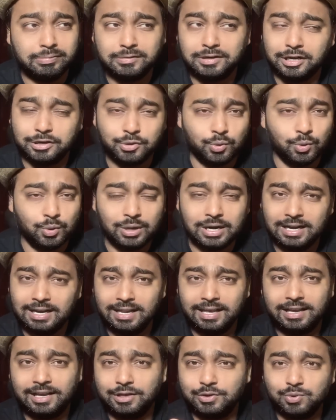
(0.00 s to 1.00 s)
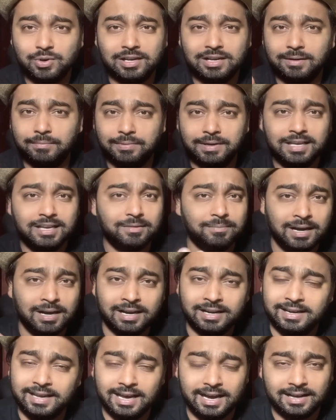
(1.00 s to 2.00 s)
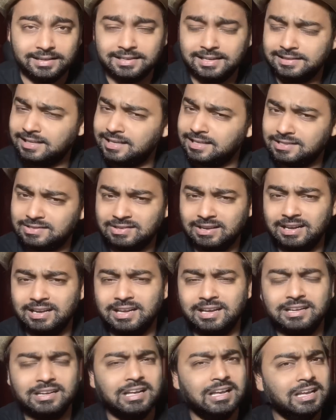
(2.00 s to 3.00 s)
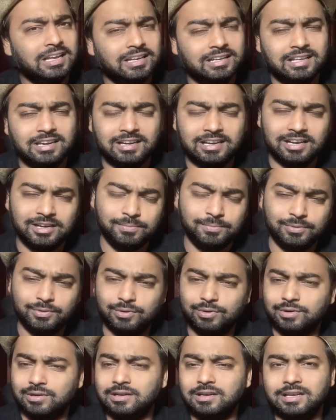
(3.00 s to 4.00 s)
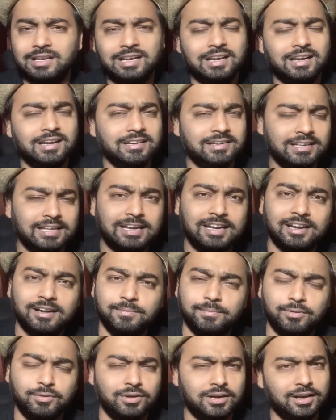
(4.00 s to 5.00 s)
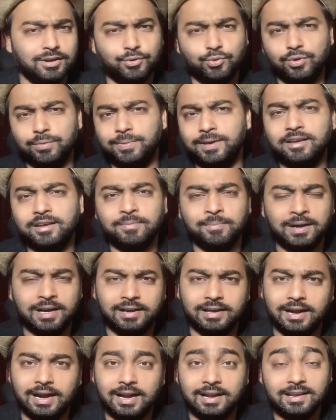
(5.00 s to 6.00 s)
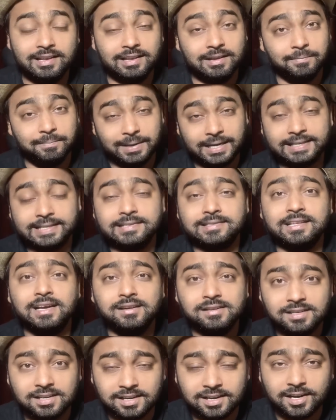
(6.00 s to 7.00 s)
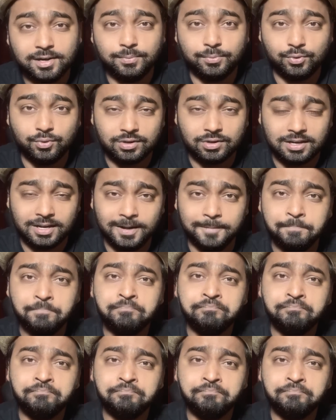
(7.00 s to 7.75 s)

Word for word: कटोरा लेके जो है ना भीख मांगने आ जाता है ऑस्ट्रेलियन क्रिकेट बोर्ड इंग्लैंड क्रिकेट बोर्ड हर कोई भीख मांग रहा है लेकिन पाकिस्तान क्रिकेट बोर्ड ने